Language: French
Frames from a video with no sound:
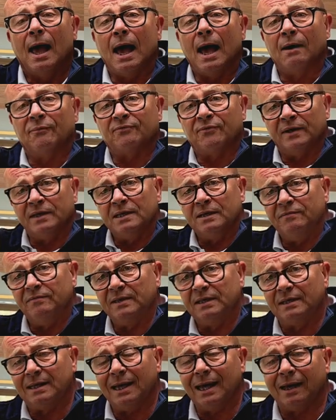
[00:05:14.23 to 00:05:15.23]
afin
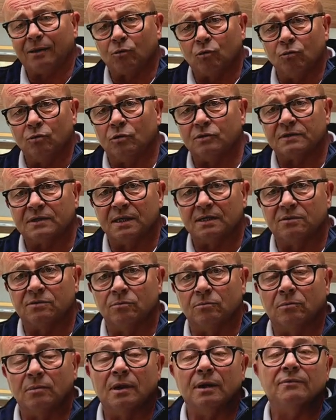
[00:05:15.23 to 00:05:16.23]
d'éviter la
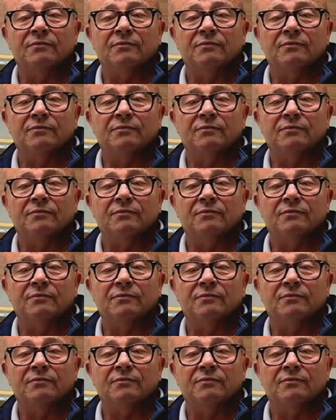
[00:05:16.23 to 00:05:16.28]
condensation.